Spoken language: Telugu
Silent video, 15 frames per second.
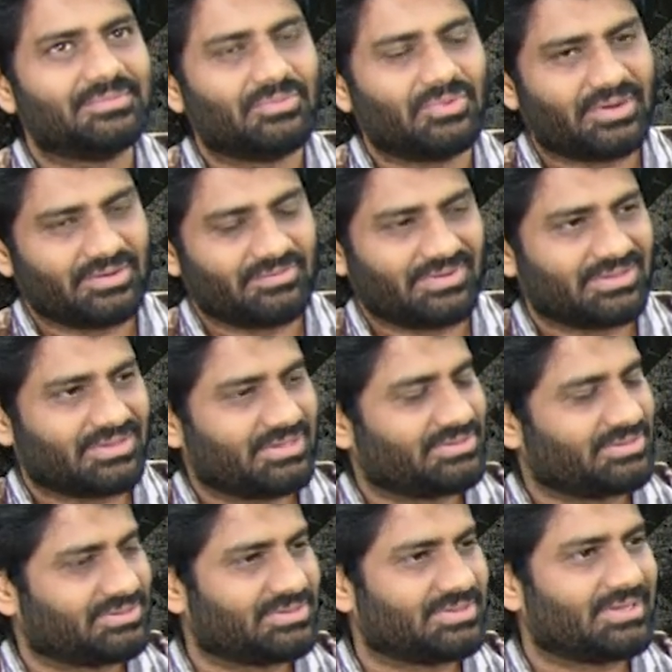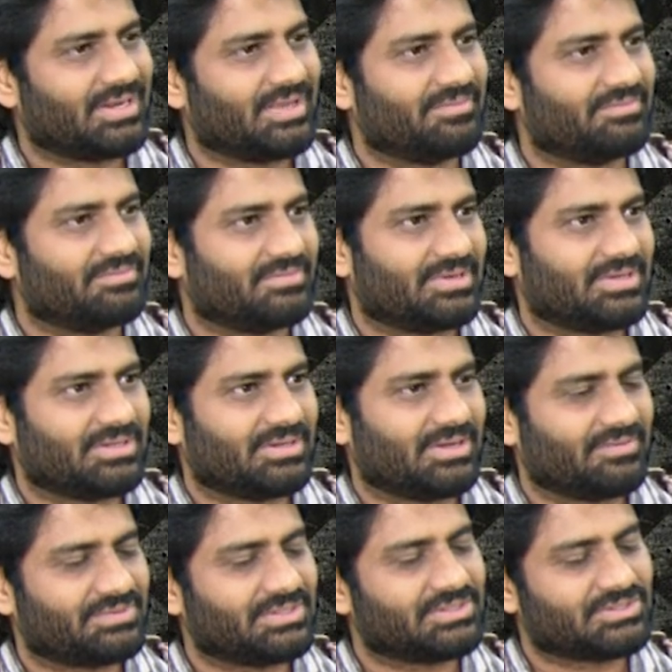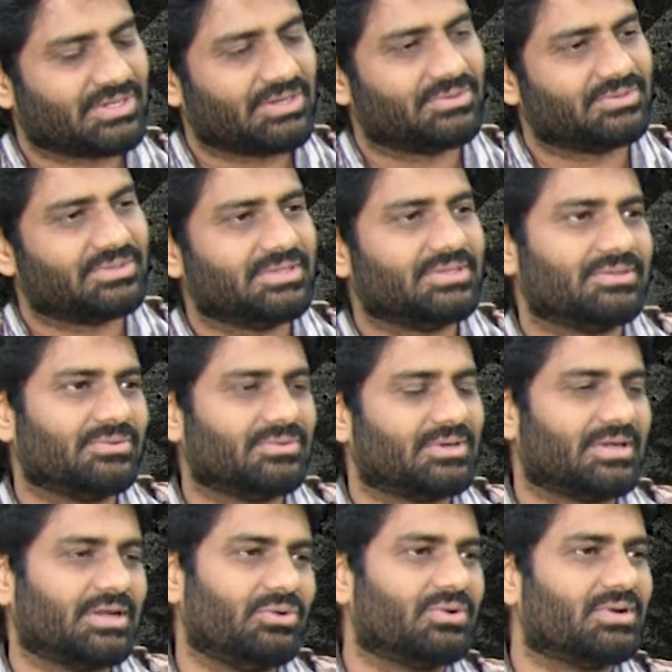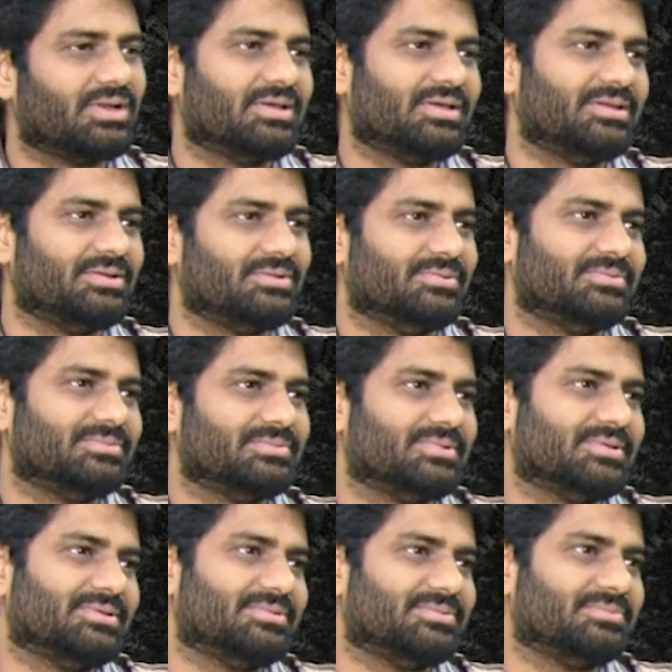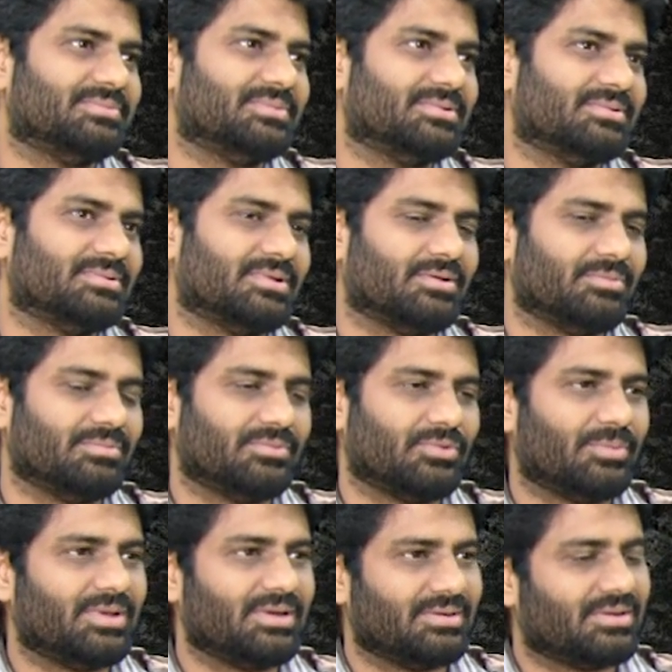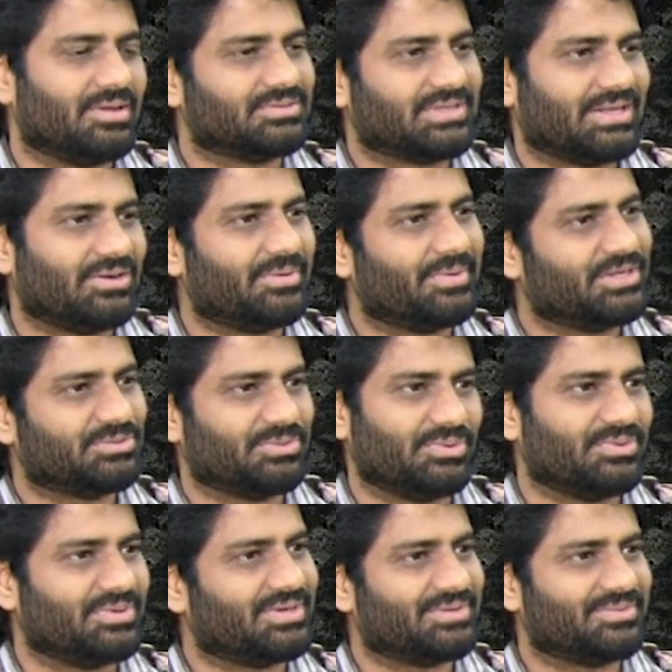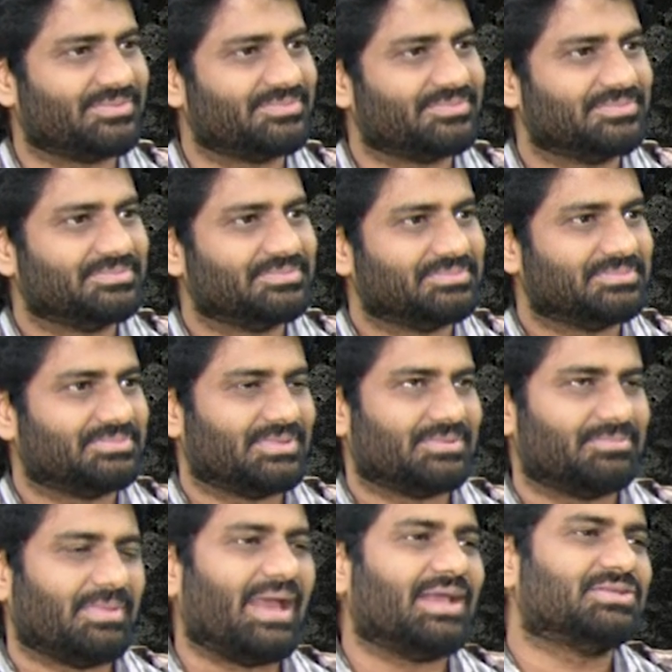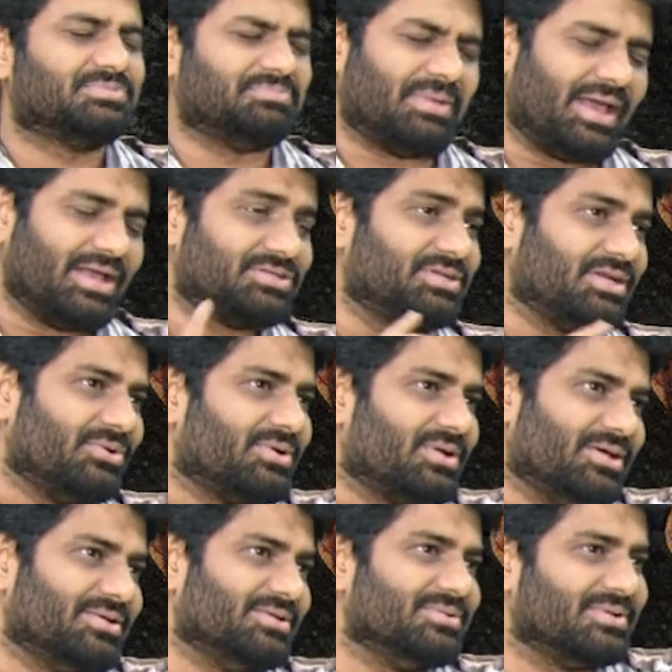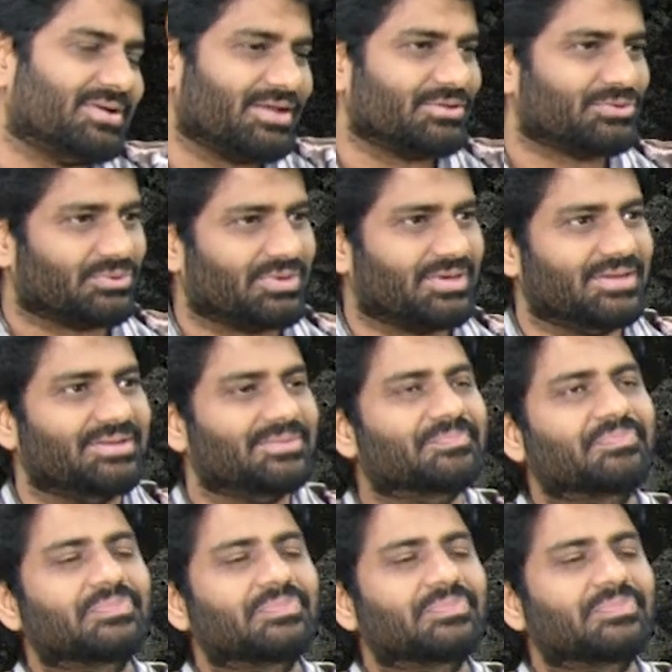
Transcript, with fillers: మార్నింగ్ ఫైవ్ థర్టీ సిక్స్కి లైవ్ లైవ్ స్టైల్ స్టార్ట్ అవుద్ది టెన్ ఓ క్లాక్కి నేను ఇంకా మొబైల్ సైలెంట్లో పెట్టేసి పడుకుంటాను మ్యాక్స్ మ్యాక్స్ టెన్ ఓ క్లాక్ అంటే చూడండి